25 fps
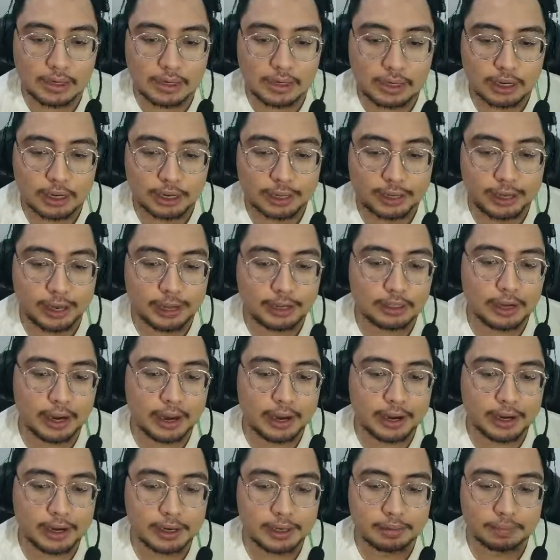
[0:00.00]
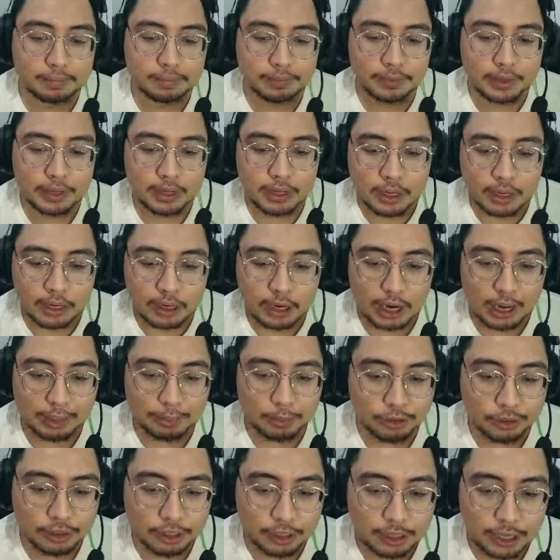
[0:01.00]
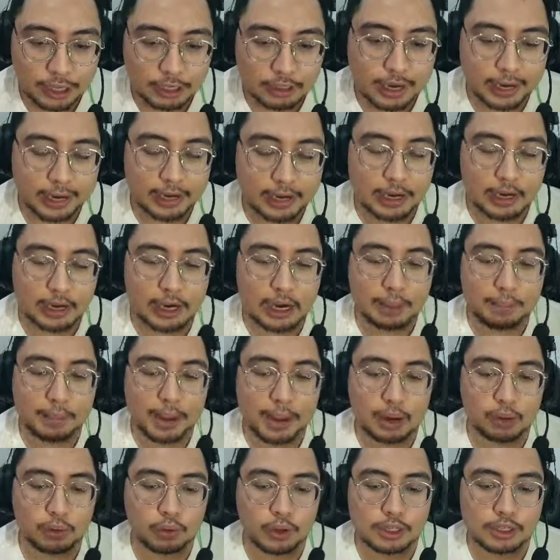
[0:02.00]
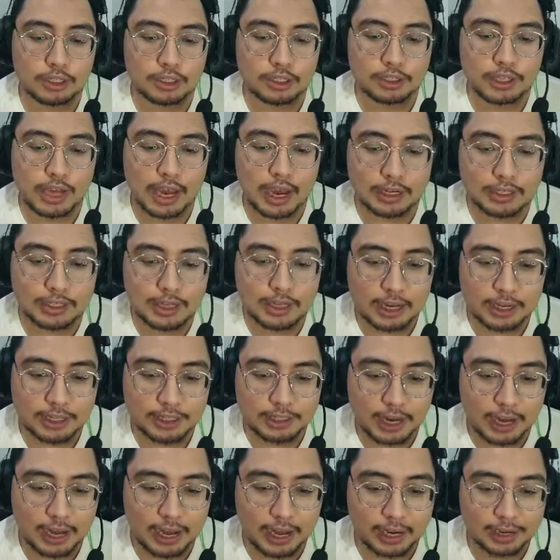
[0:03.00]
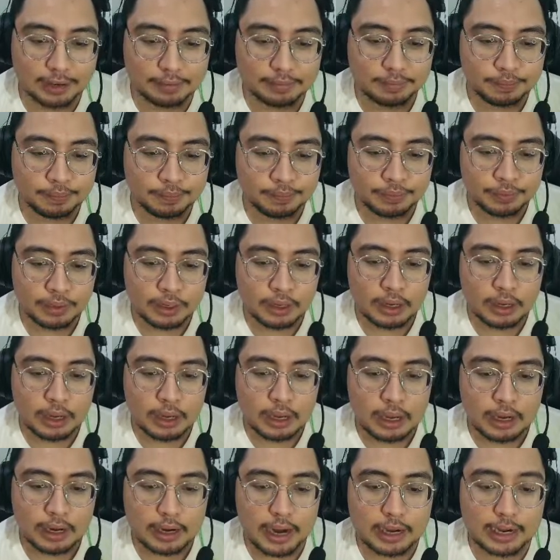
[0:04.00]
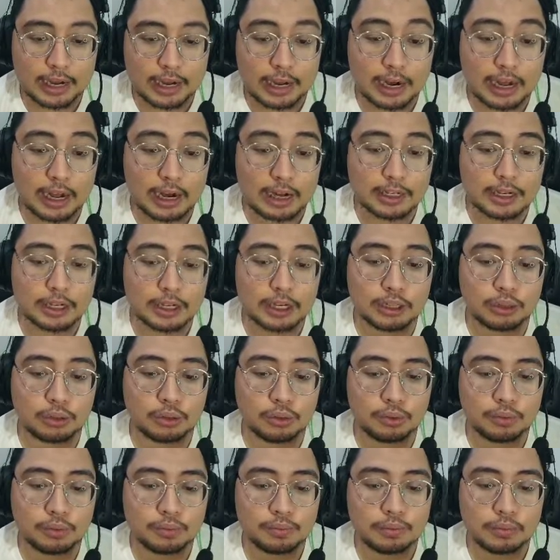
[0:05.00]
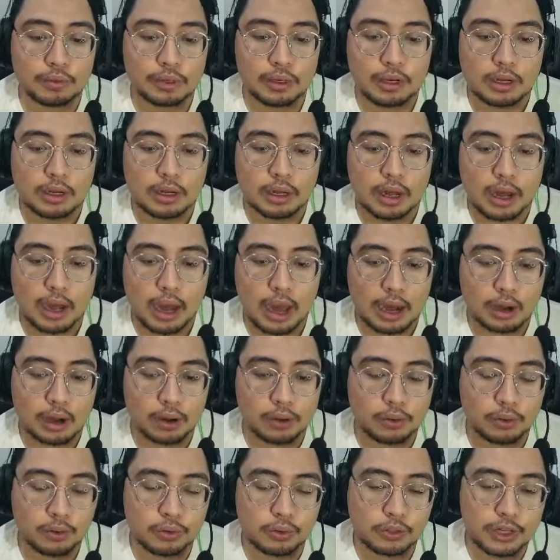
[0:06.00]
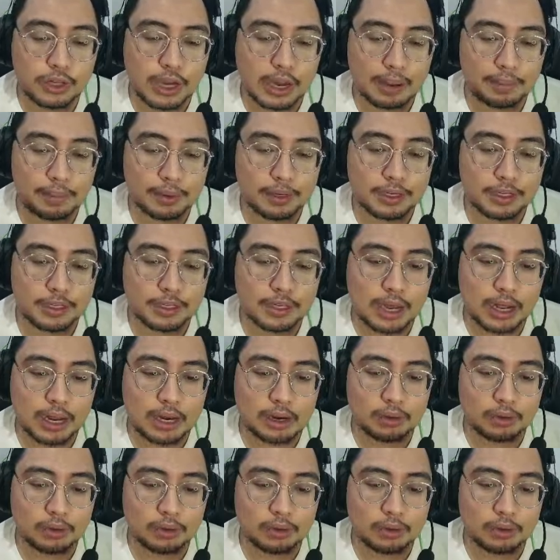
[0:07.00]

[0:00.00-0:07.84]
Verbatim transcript: eh, King Dragon. Namun King Dragon adalah makhluk yang sangat-sangat jahat. Dan karena alasan itu, Aku sangat menyesal